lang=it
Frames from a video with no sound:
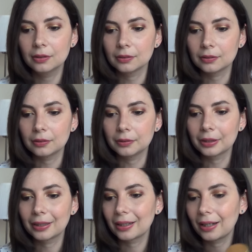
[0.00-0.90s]

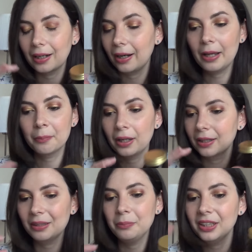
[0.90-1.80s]
Eh, crema,
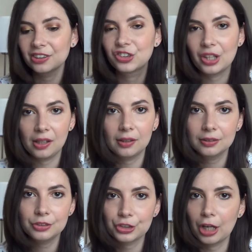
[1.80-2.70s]
cremina
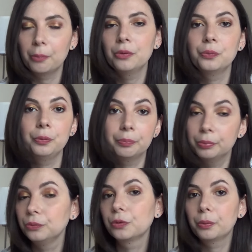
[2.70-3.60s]
gel diciamo in cui
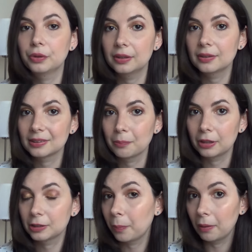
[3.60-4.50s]
appunto potete
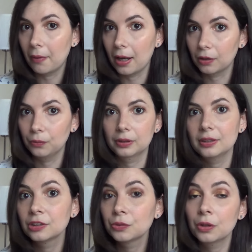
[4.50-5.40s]
spalmarlo
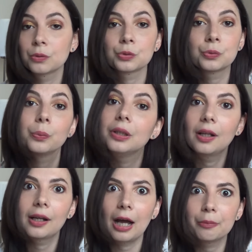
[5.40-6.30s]
attenzione non sono quindi
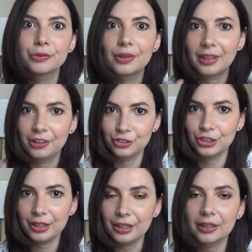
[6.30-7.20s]
delle capsule da
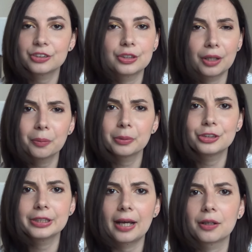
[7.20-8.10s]
ingerire ci tengo a
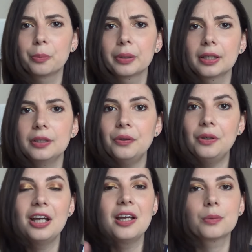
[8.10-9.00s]
precisarlo perché
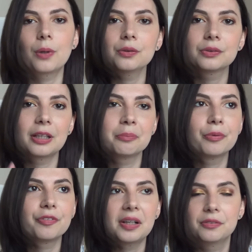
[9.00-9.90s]
io quando
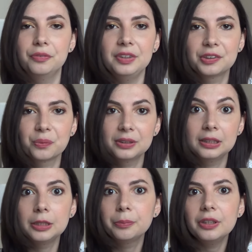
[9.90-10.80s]
tempo fa avevo visto
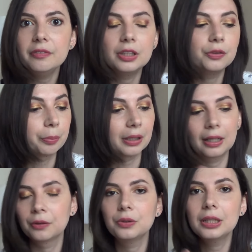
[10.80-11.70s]
questi tipi di video
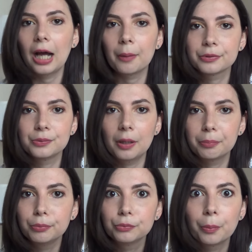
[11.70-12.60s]
parlando di capsule
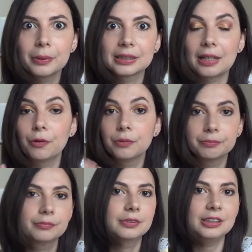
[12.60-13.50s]
appunto pensavo
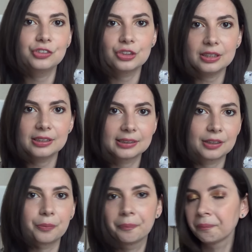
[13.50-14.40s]
si
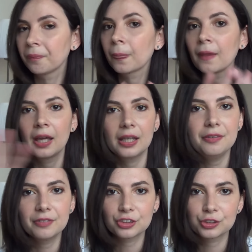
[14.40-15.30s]
ingerissero
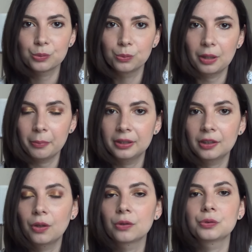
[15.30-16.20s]
invece
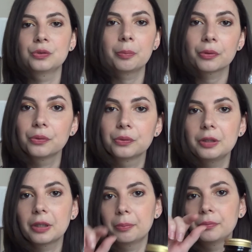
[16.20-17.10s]
assolutamente no, sono dei
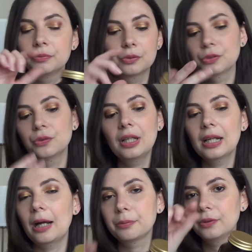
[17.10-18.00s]
prodotti che appunto sono
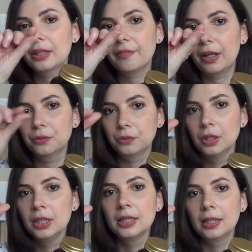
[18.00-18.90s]
delle capsule che vanno
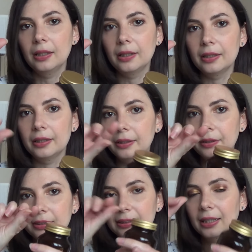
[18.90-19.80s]

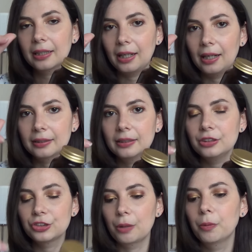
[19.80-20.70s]
eh, staccate
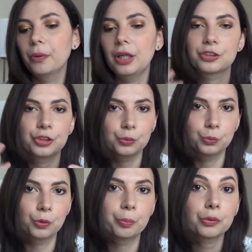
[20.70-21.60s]
diciamo poi esce
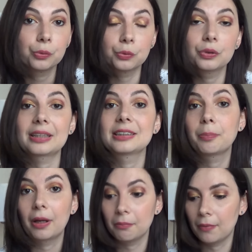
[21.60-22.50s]
tutto il prodotto da
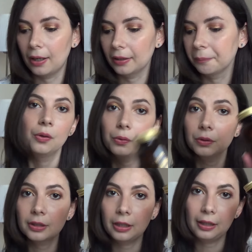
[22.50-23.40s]
spalmare
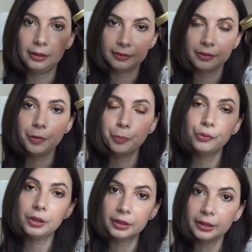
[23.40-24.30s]
oltre agli attivi
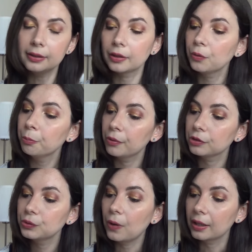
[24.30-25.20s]
puri il kit è
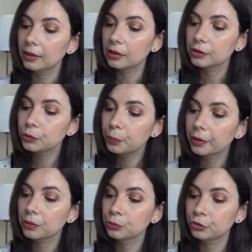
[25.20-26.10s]
composto anche dal
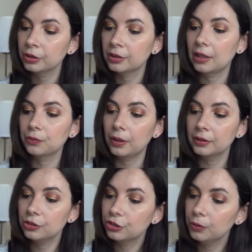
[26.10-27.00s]
super concentrato
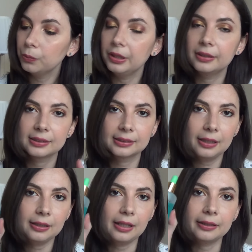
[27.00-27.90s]
anticellulite
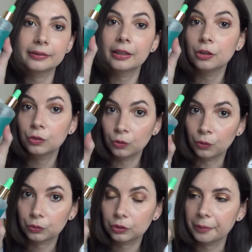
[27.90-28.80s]
snellente
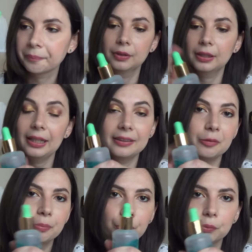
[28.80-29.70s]
notte che è
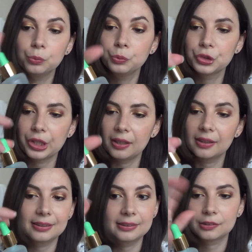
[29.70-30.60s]
tipo un
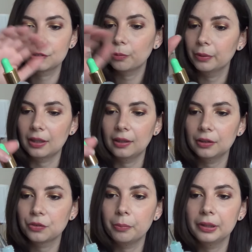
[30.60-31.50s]
gel che si assorbe tra
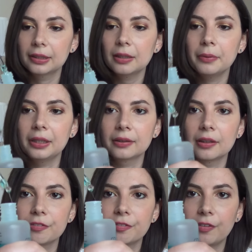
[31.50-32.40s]
l'altro
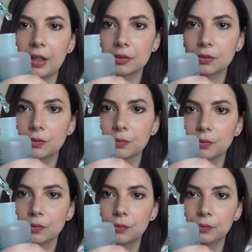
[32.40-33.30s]
immediatamente fatto
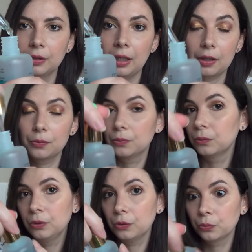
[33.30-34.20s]
con,
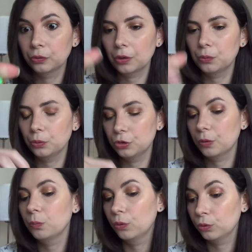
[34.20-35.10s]
con, il
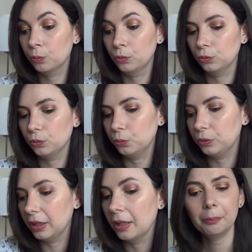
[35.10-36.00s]
contagocce, molto molto
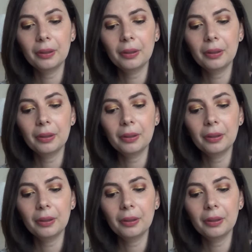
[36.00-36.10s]
utile.